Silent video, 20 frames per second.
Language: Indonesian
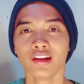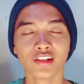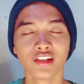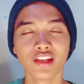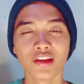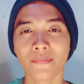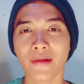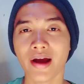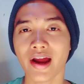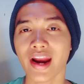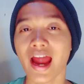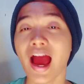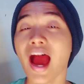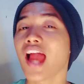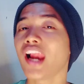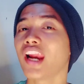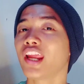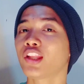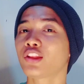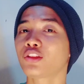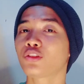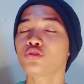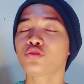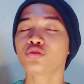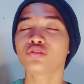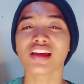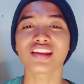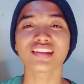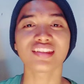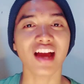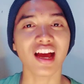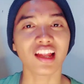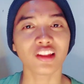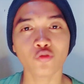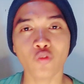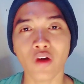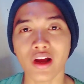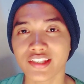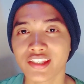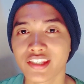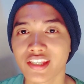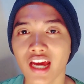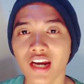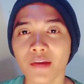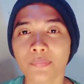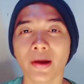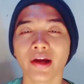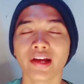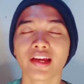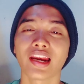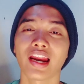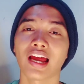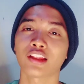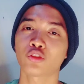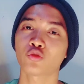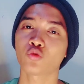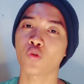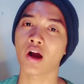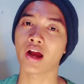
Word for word: di mana hal itu sudah sangat wajar bagi Ratu